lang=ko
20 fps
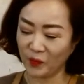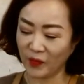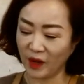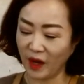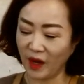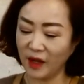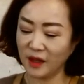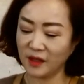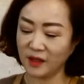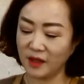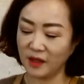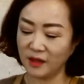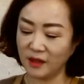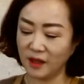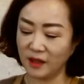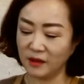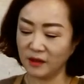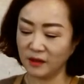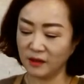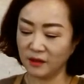
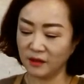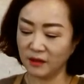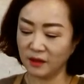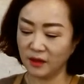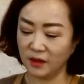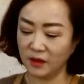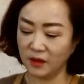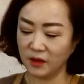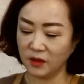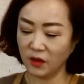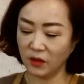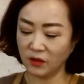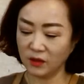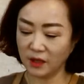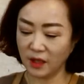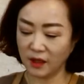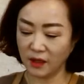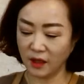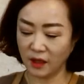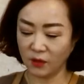아이들한테는
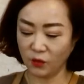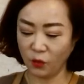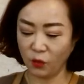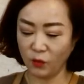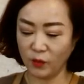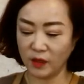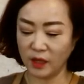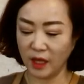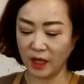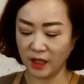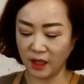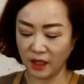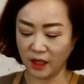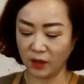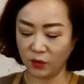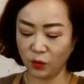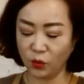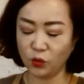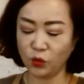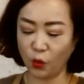성장에 도움이
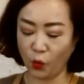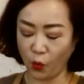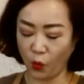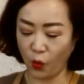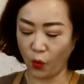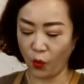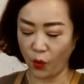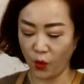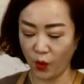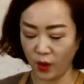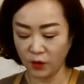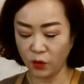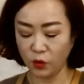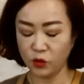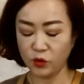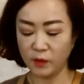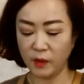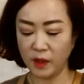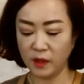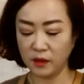되니까 또 좋고
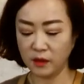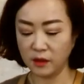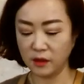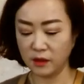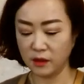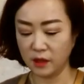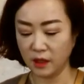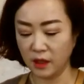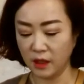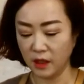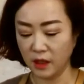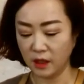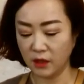요즘에는